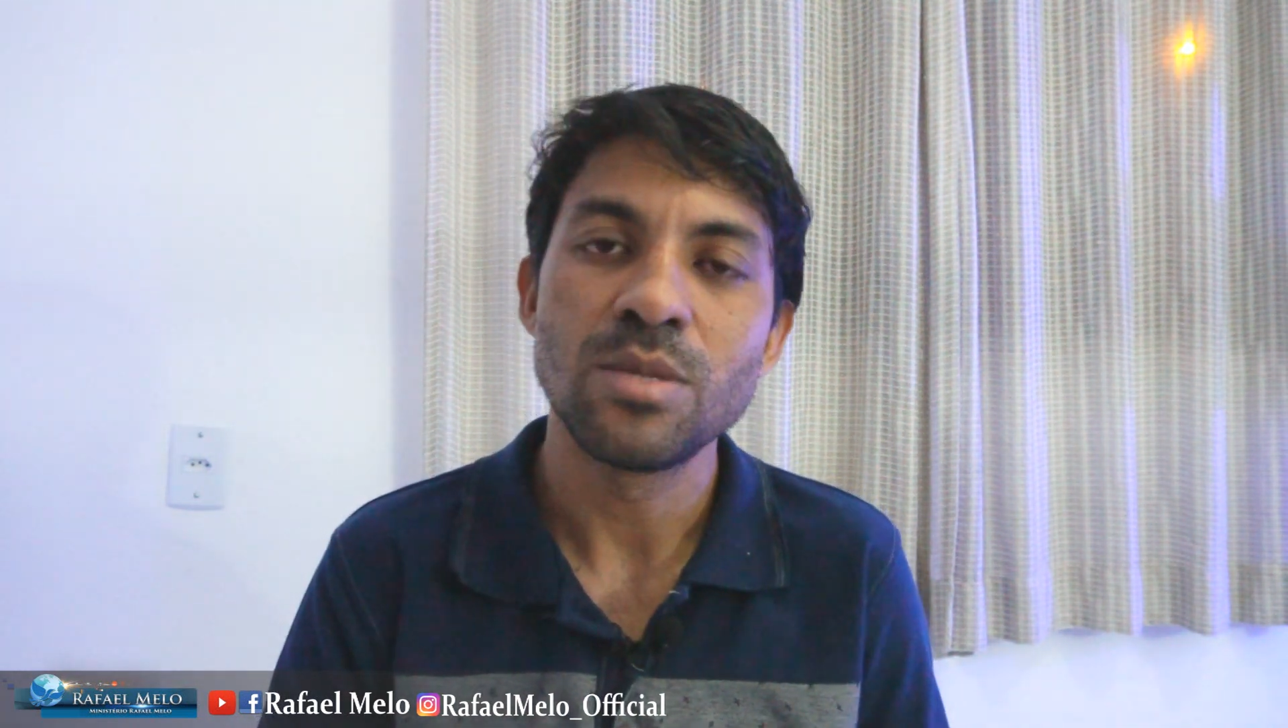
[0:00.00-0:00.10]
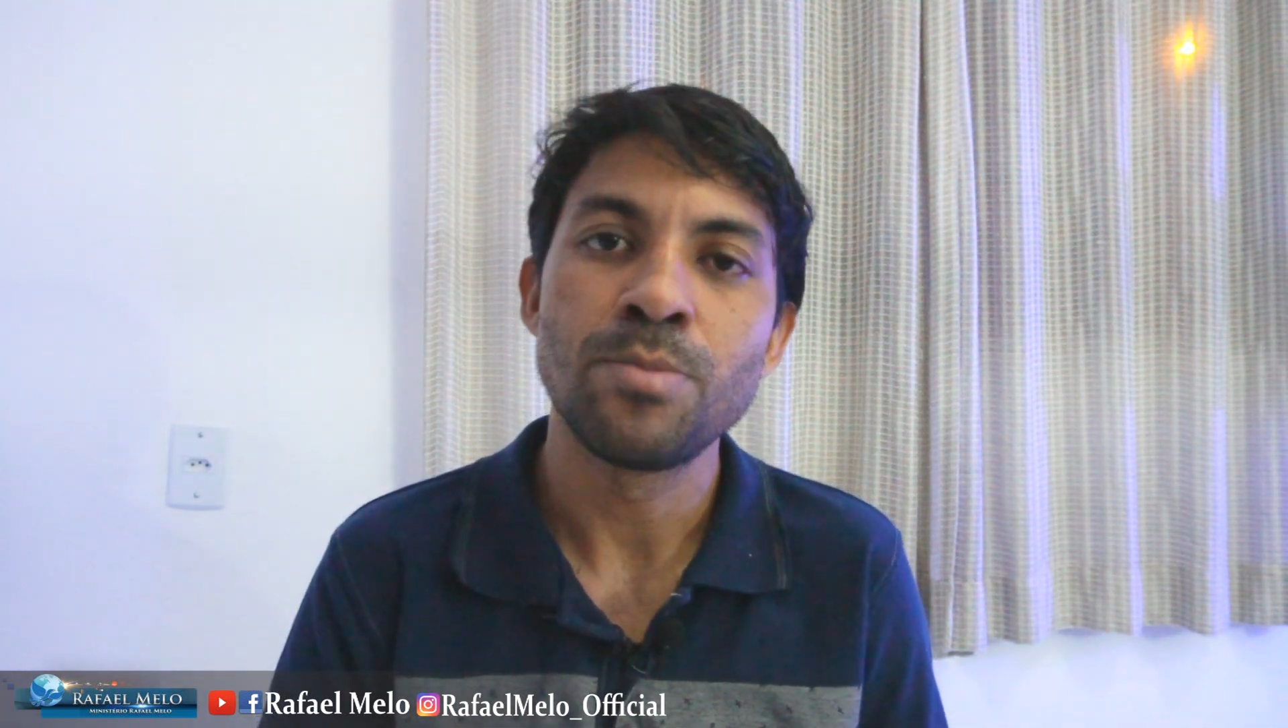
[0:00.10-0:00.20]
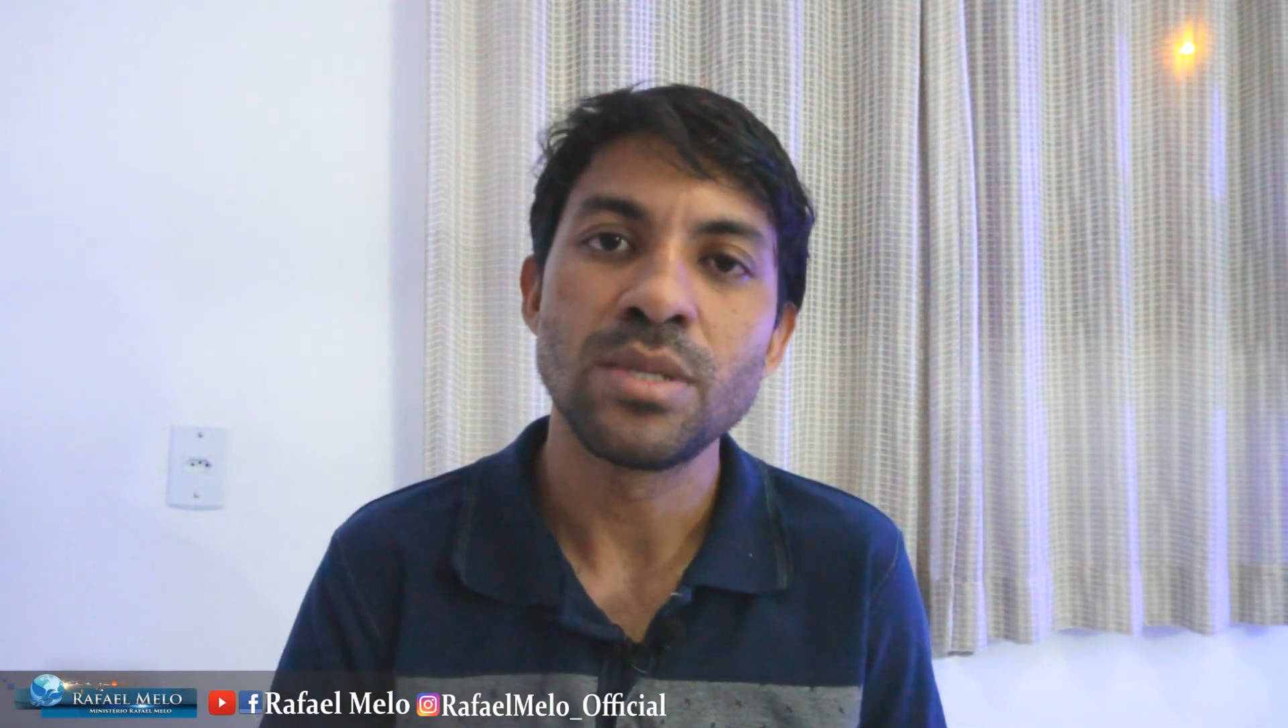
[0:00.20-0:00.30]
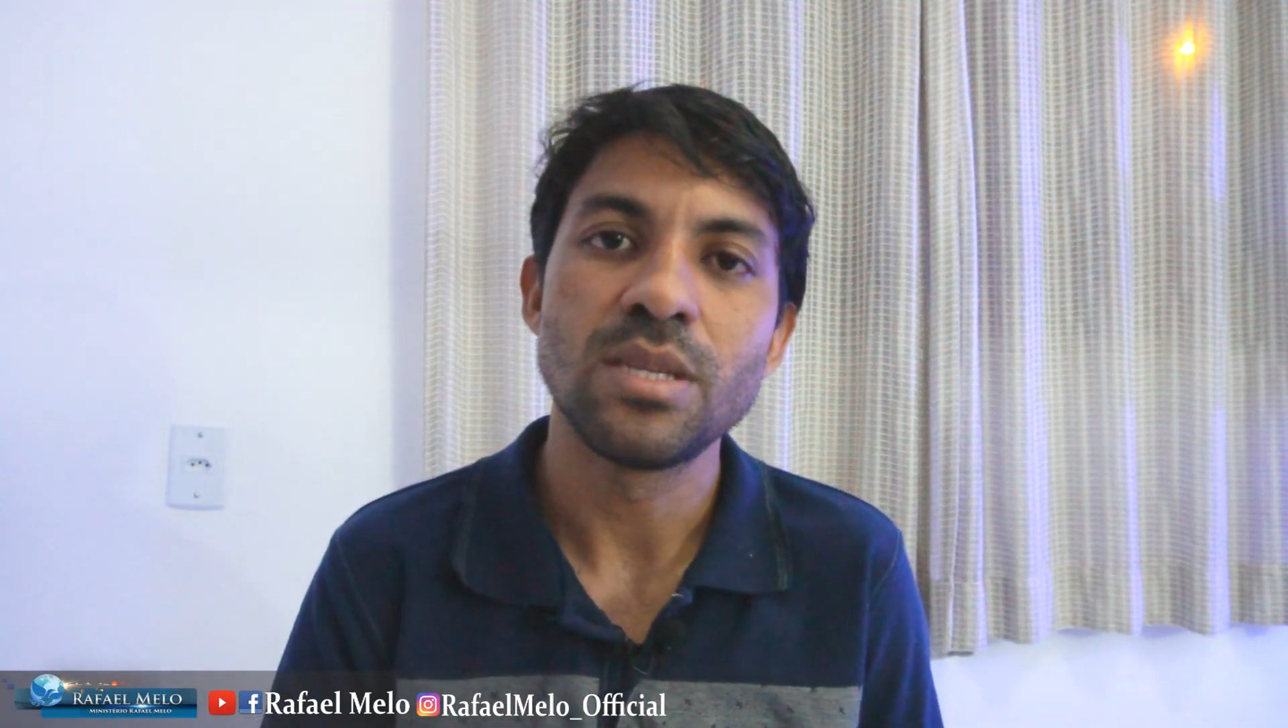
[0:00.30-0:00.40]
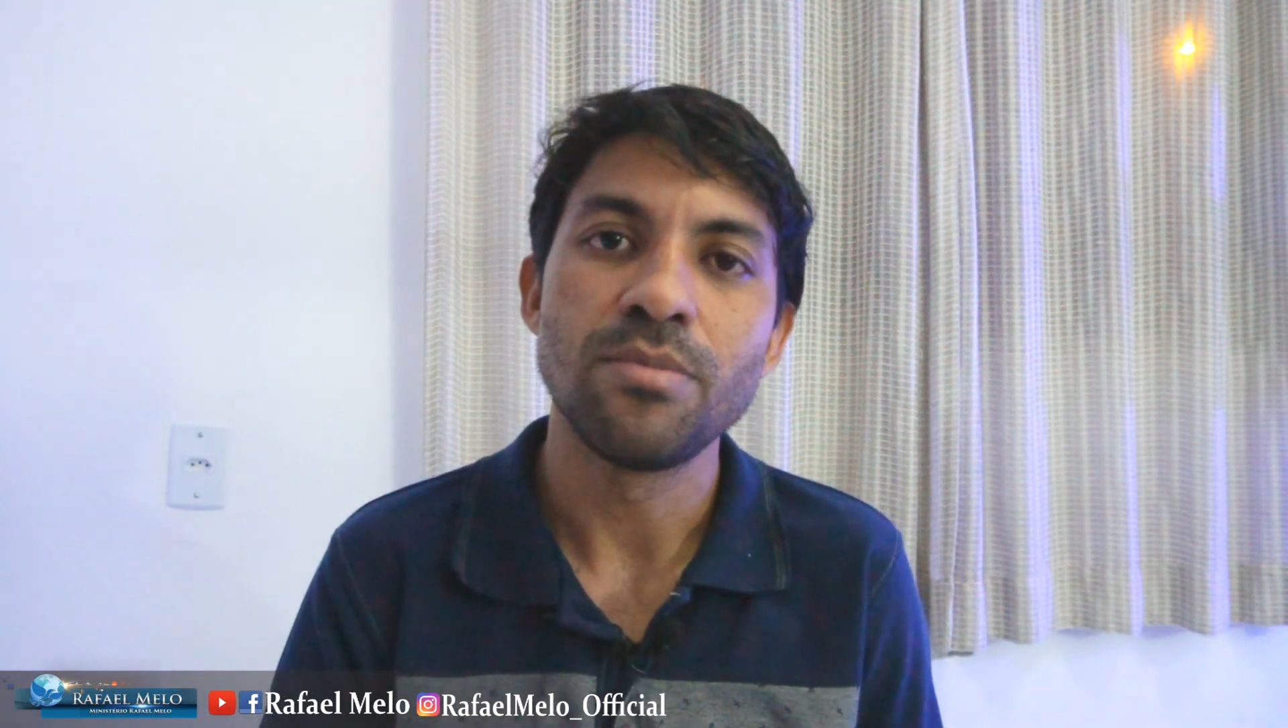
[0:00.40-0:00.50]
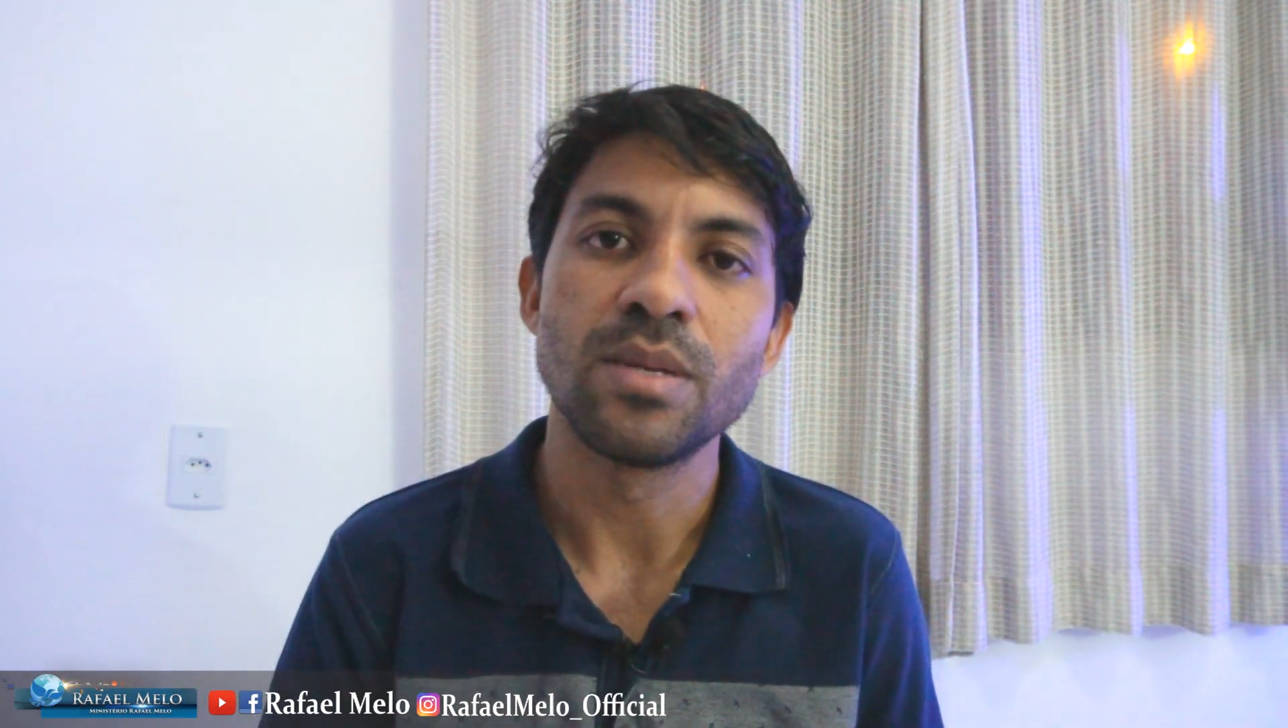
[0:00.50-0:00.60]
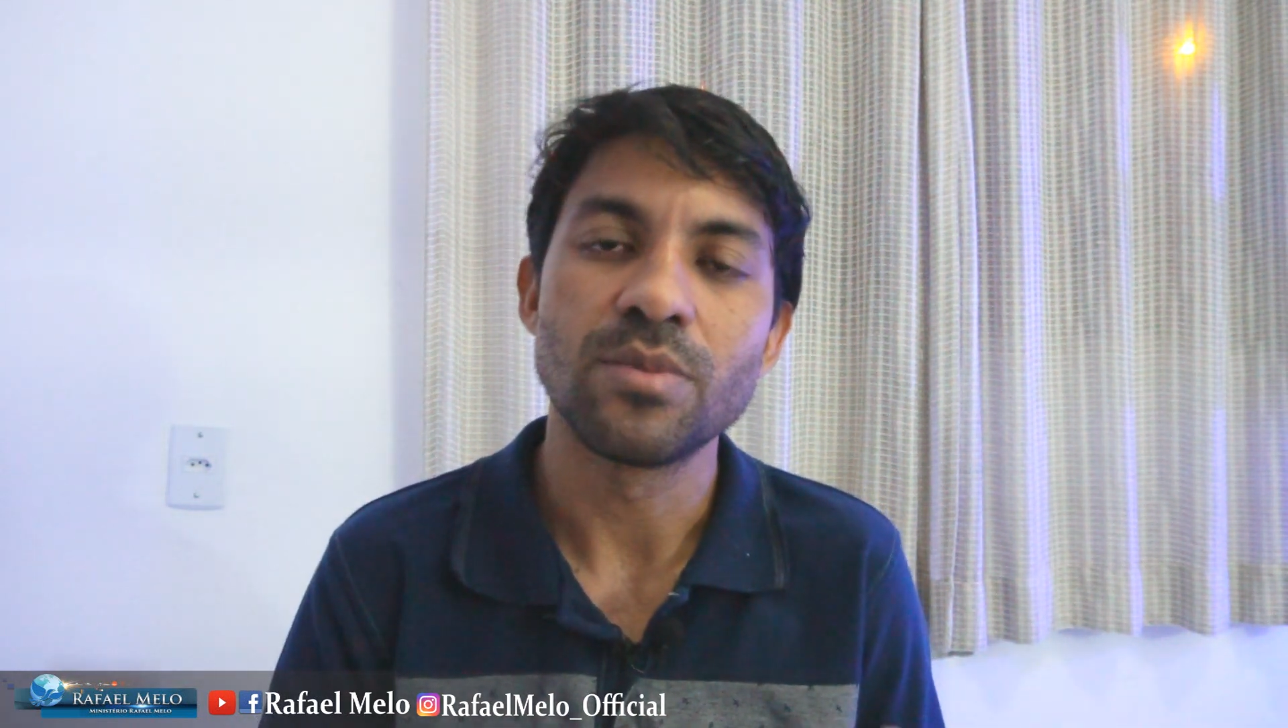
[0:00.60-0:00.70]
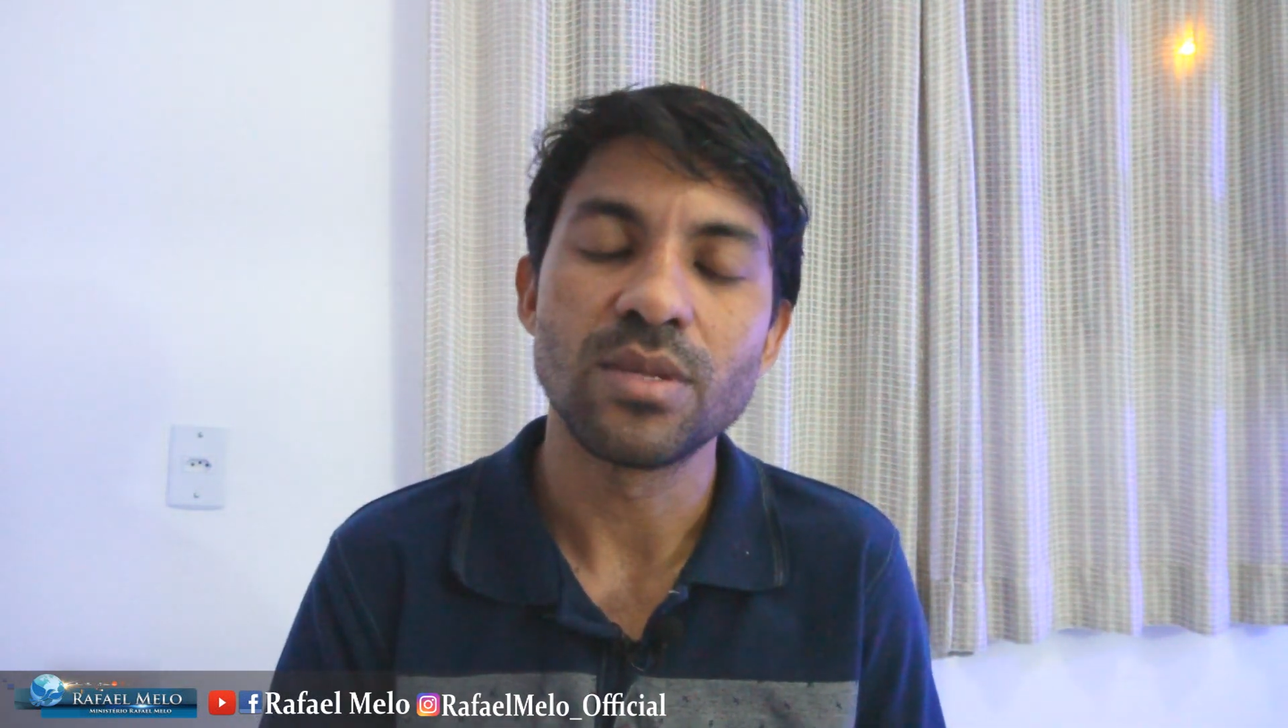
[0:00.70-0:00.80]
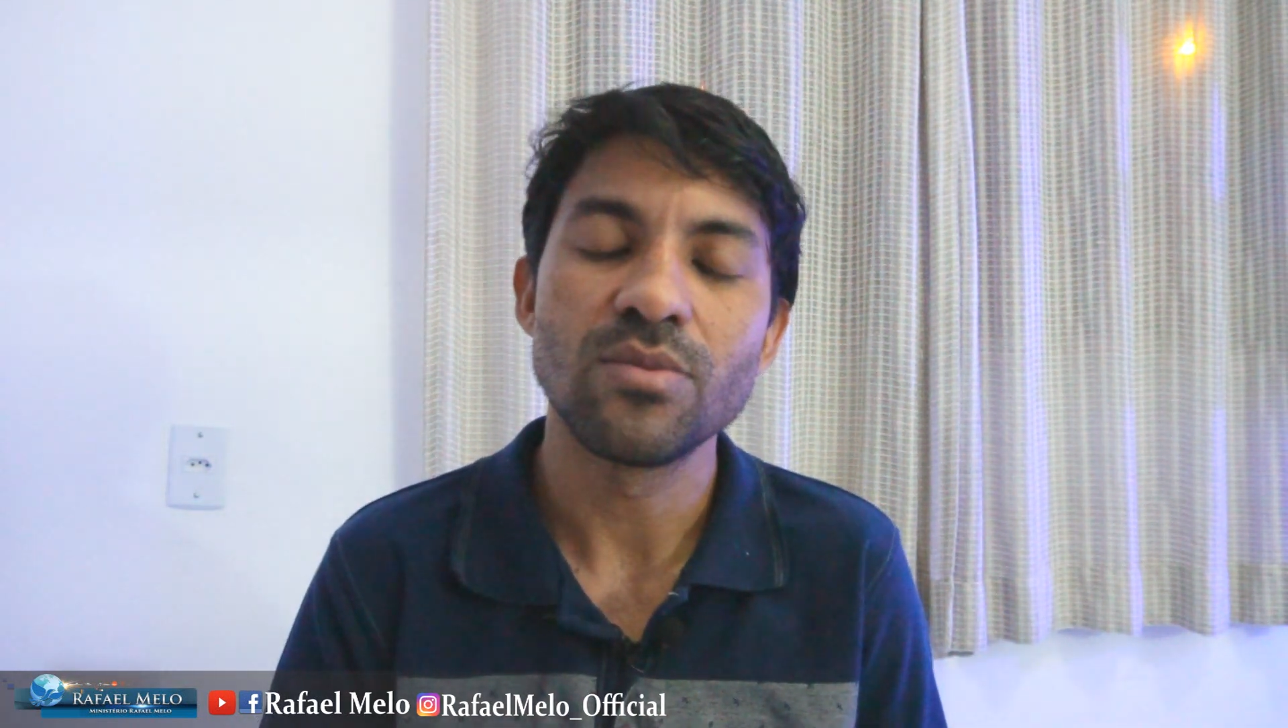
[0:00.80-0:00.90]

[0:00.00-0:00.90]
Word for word: e percebermos: